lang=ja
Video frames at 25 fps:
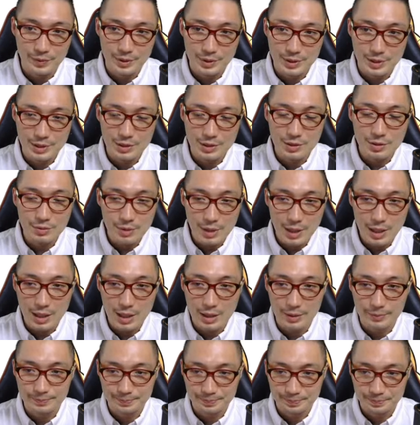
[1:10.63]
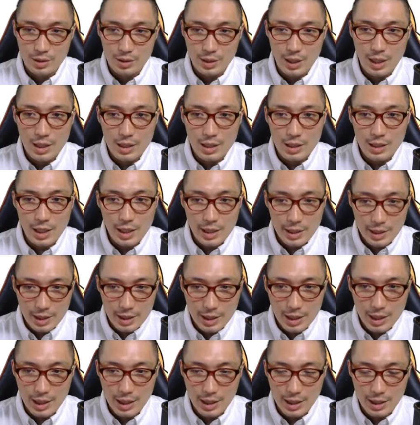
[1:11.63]
実は何回
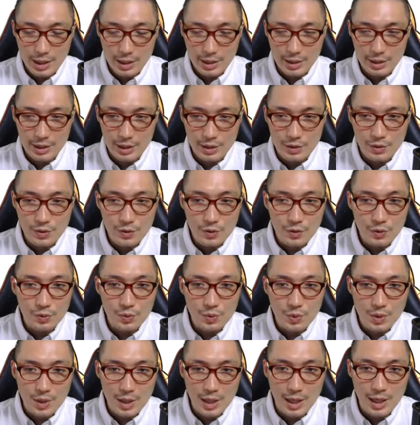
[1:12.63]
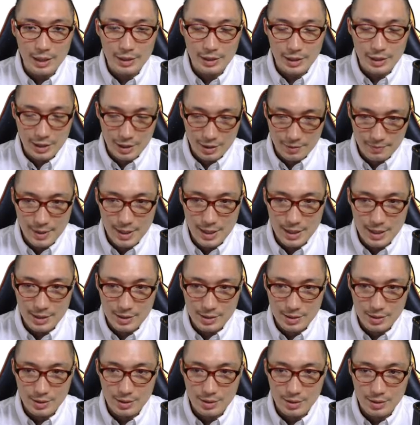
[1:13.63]
か行くことができま
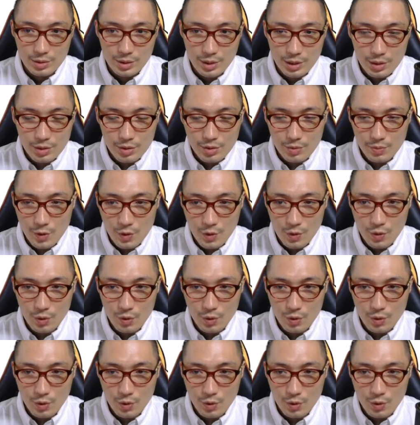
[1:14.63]
す。っていうのも、